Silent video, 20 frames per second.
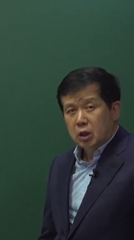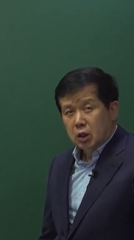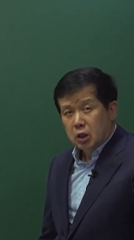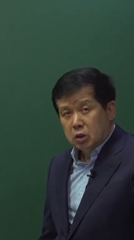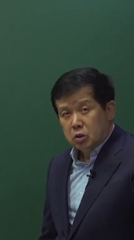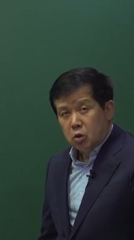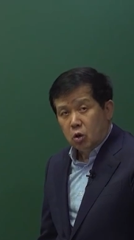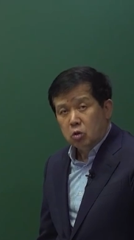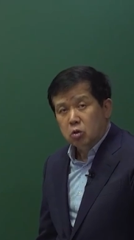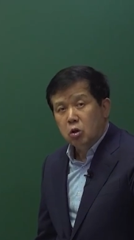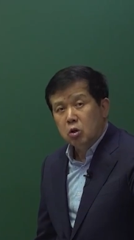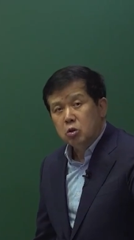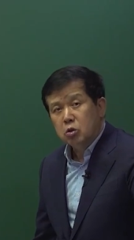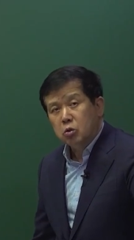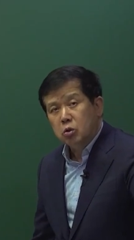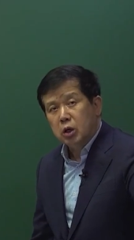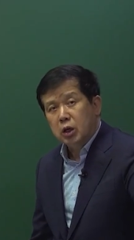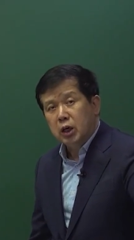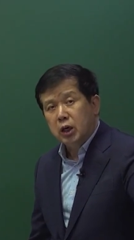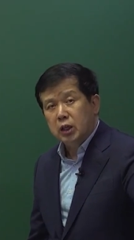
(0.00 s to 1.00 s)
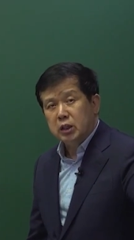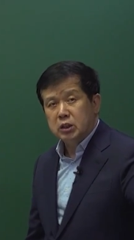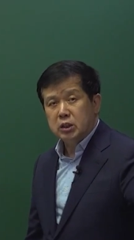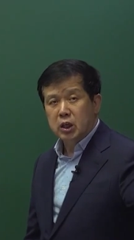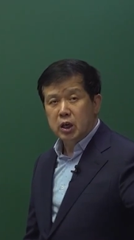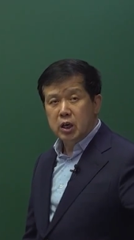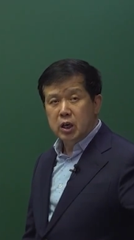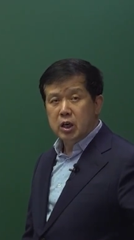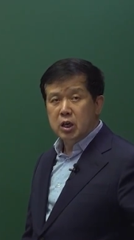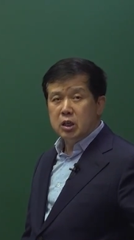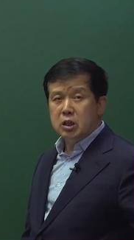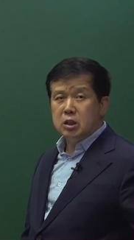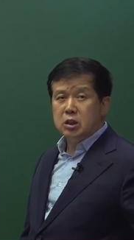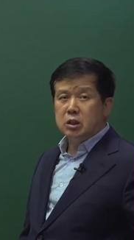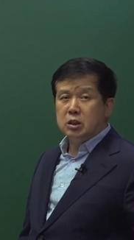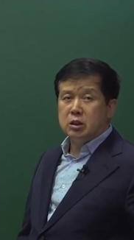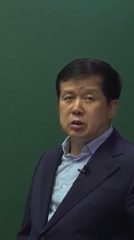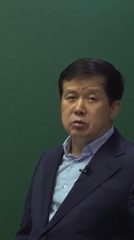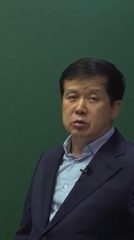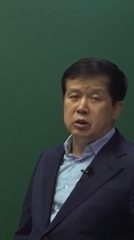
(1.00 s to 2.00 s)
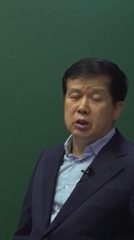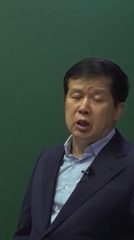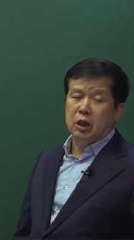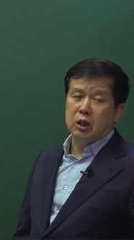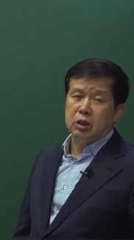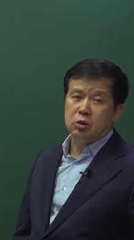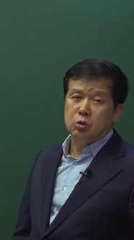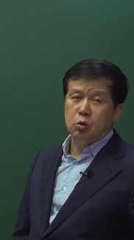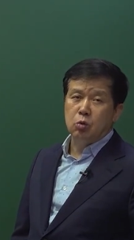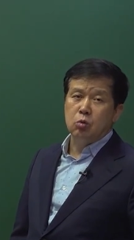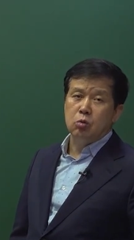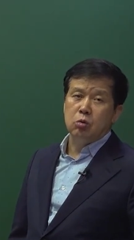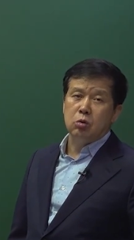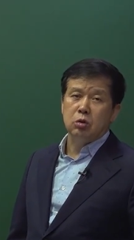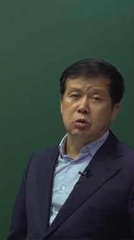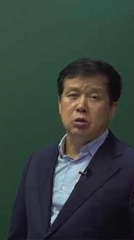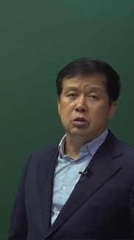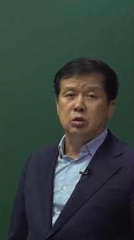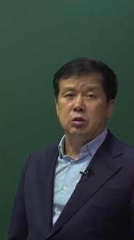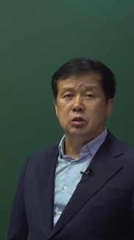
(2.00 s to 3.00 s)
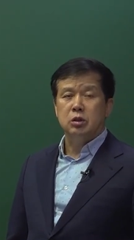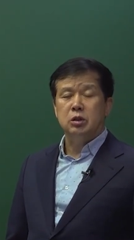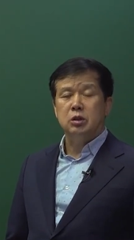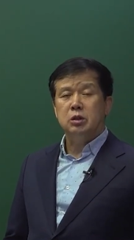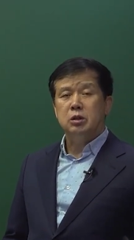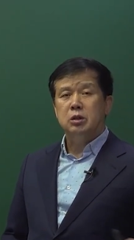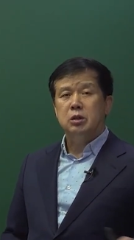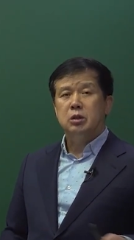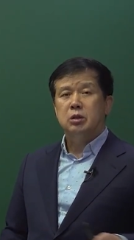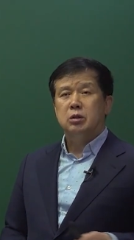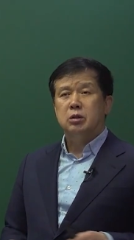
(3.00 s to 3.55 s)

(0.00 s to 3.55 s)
전열 효과가 제일 우리가 좋은 것은